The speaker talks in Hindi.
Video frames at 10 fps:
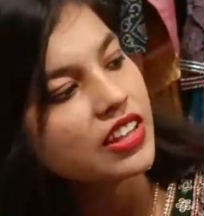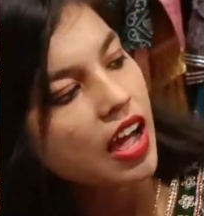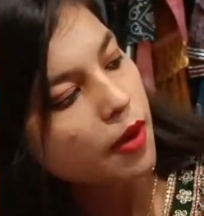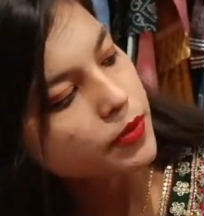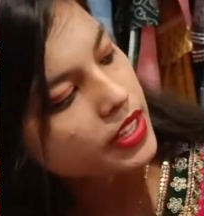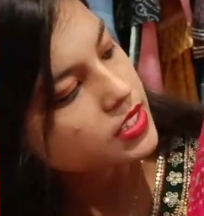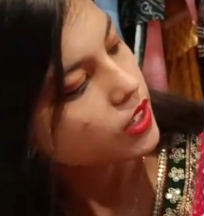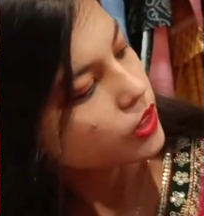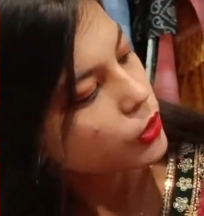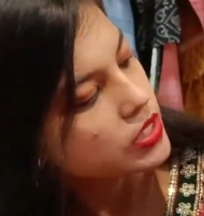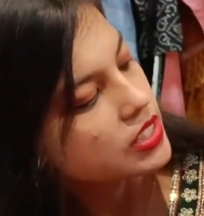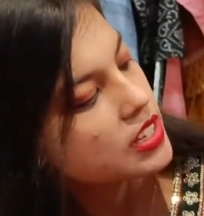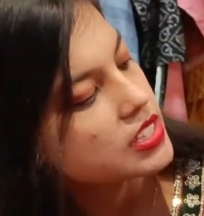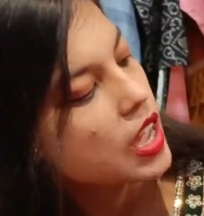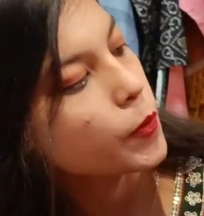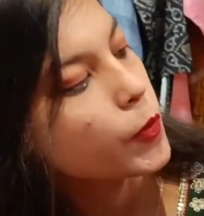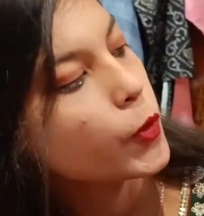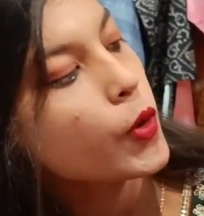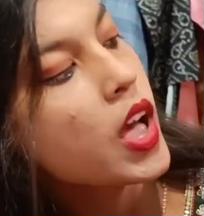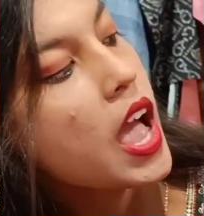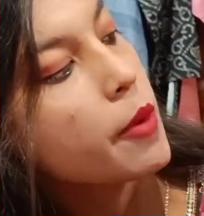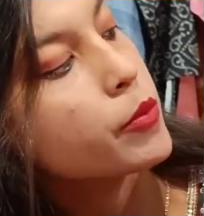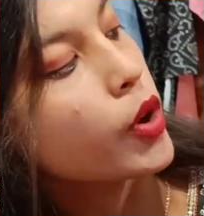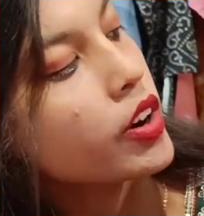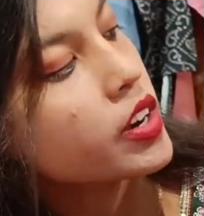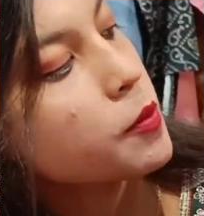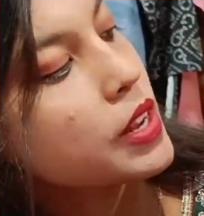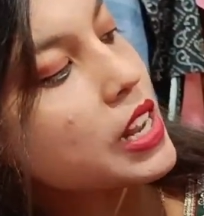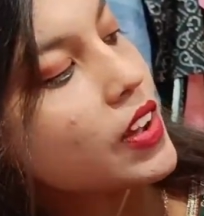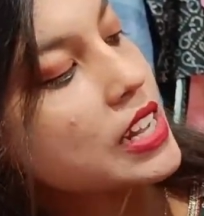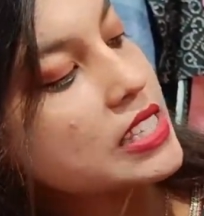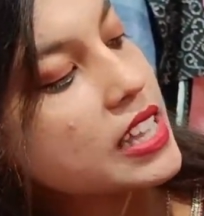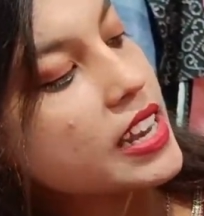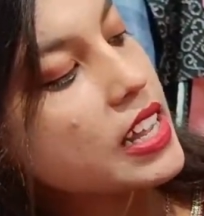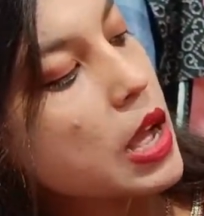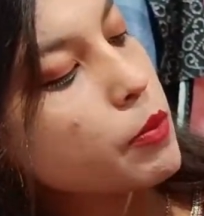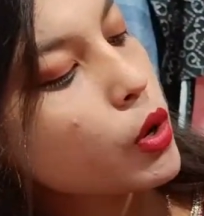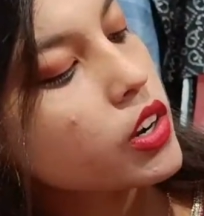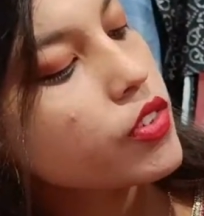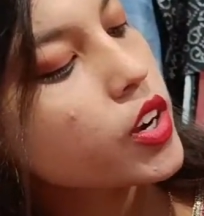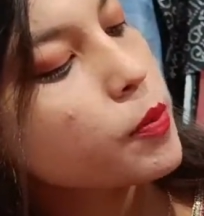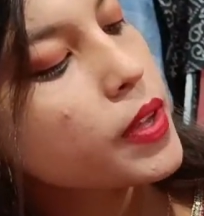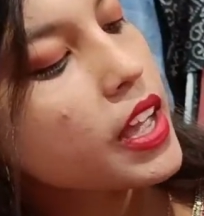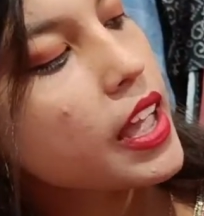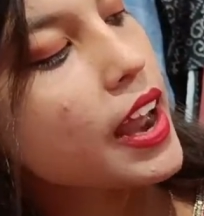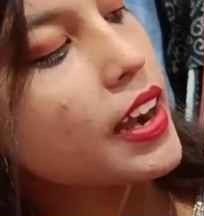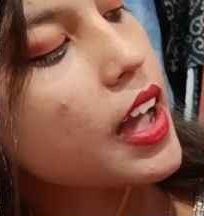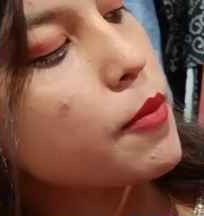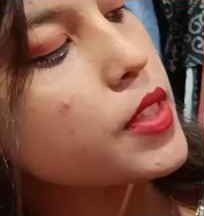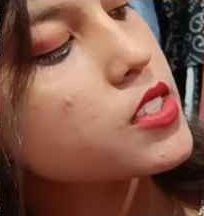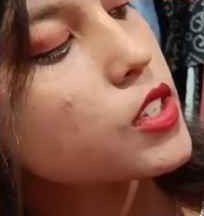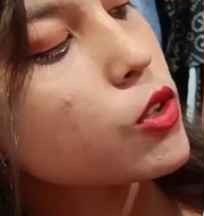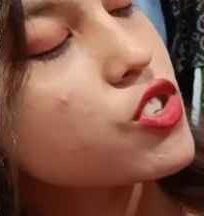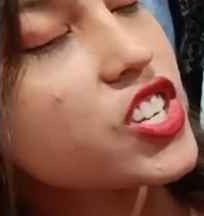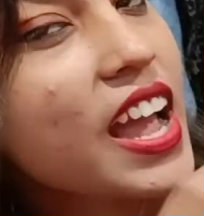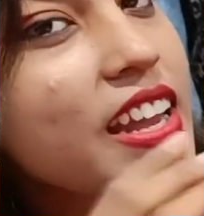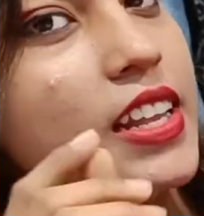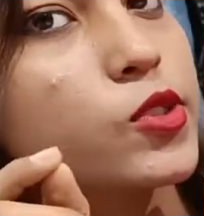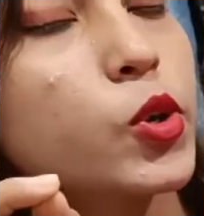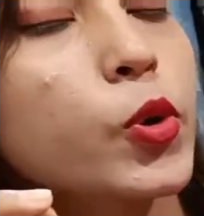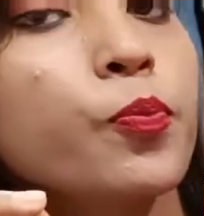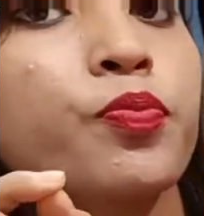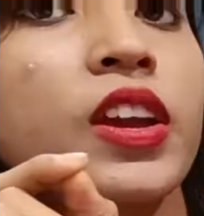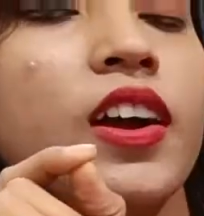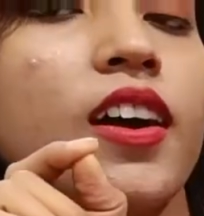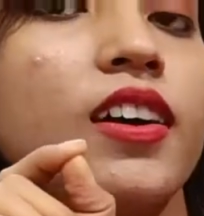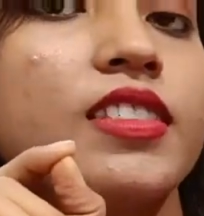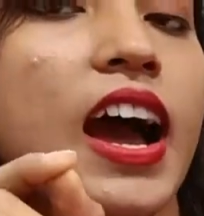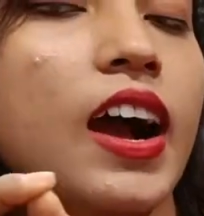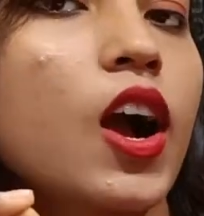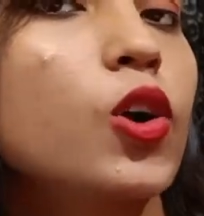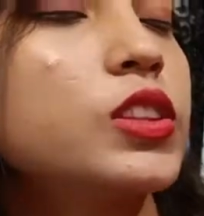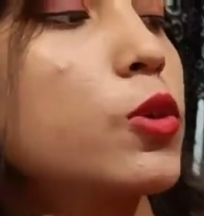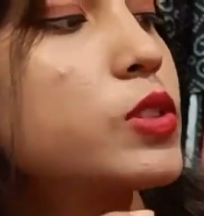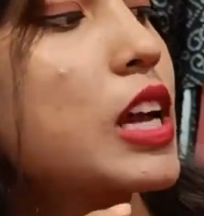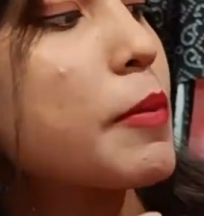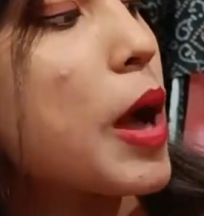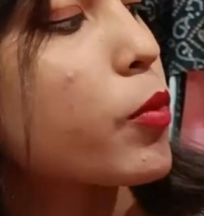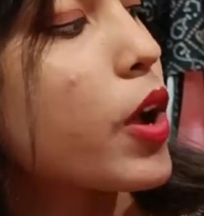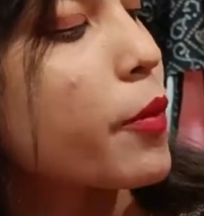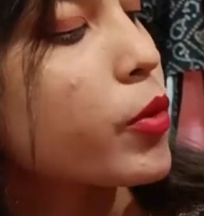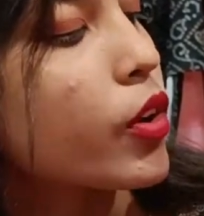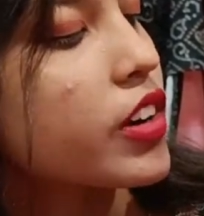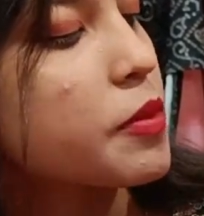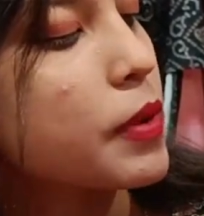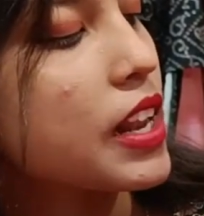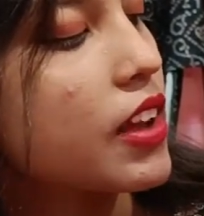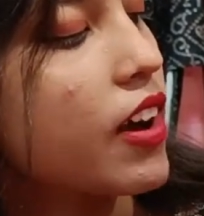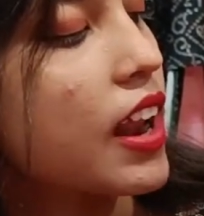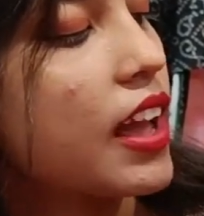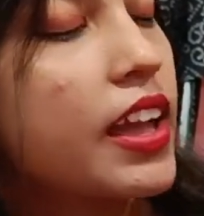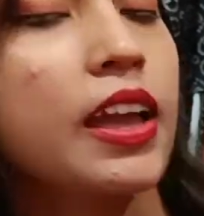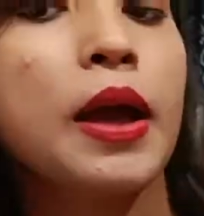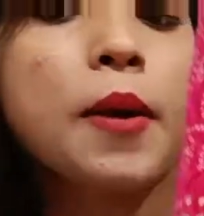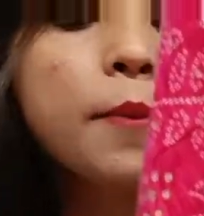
विद आप देख सकते हो इस तरह से आपको एम्ब्रॉयडरी मिलने वाली जरी का एम्ब्रॉयडरी वर्क भी है एंड आप देख सकते हो शाइनिंग जो धागा होता है उसका भी आपको एम्ब्रॉयडरी मिलने वाला है